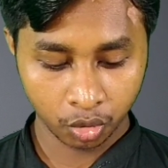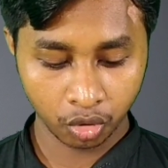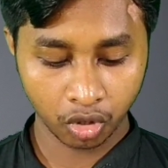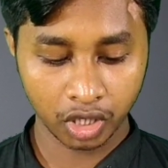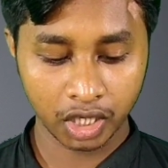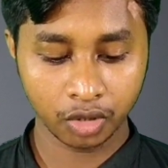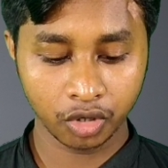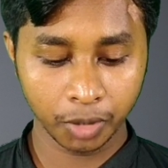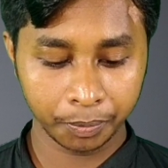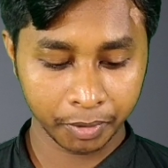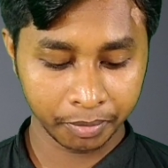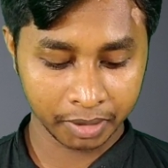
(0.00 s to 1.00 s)
ट्रू कॉलर
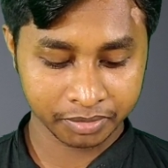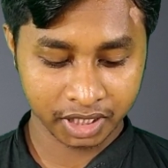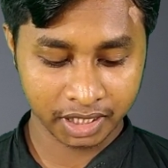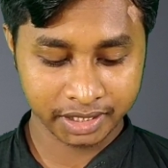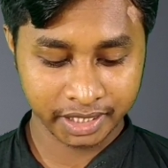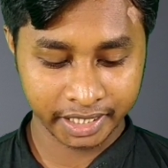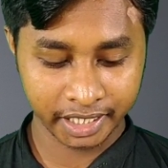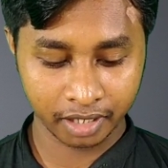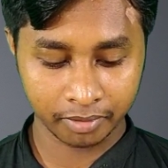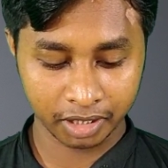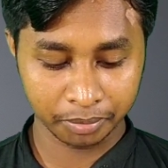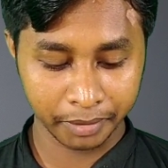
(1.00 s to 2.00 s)
गोल्ड प्रीमियम सर्च
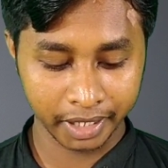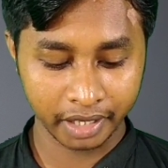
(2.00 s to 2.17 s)
करने के बाद